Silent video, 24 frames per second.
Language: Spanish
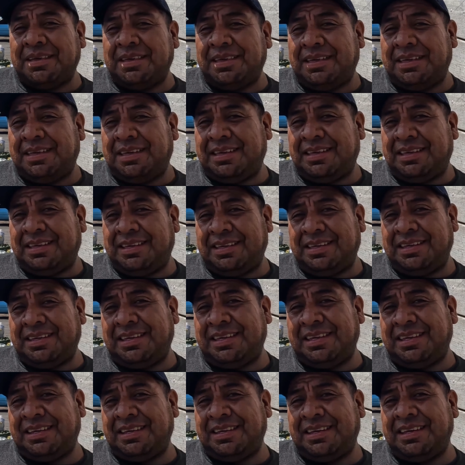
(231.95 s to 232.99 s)
¿Y cuál es el
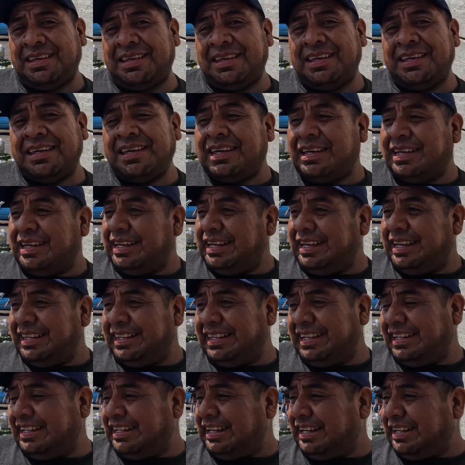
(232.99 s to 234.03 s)
idioma de Chimaltenango?
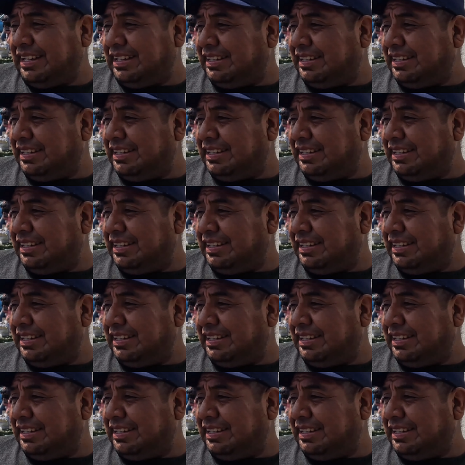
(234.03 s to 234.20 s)
Es de